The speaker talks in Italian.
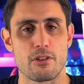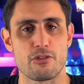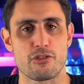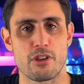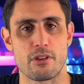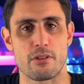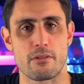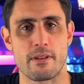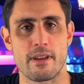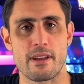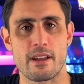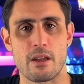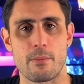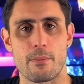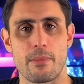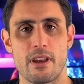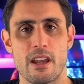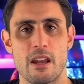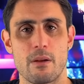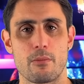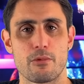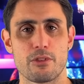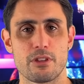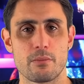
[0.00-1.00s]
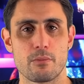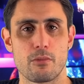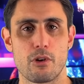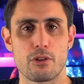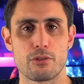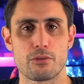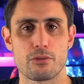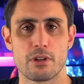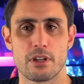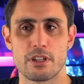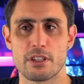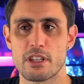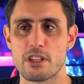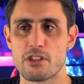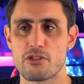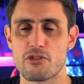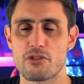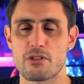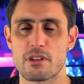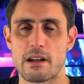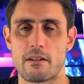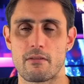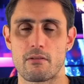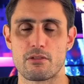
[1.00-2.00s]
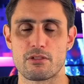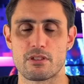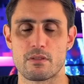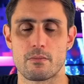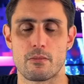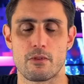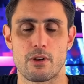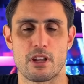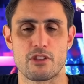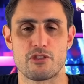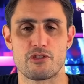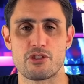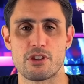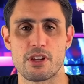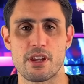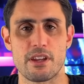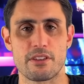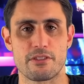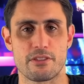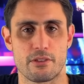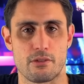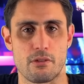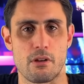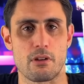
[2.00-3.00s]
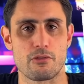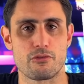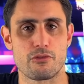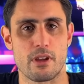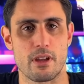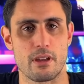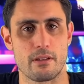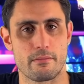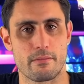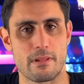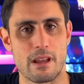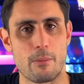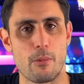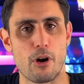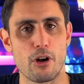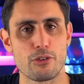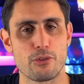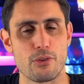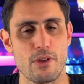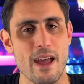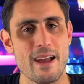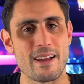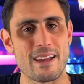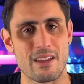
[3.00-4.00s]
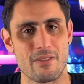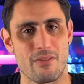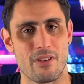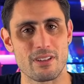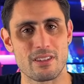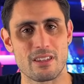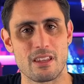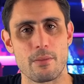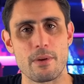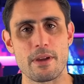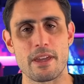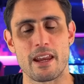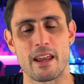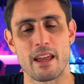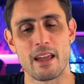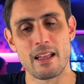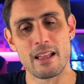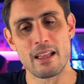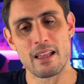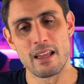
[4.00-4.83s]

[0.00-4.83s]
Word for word: Cioè non è che parliamo di moto che dici cavolo sembra una cinese, no? Cioè la moto è anche fatta bene.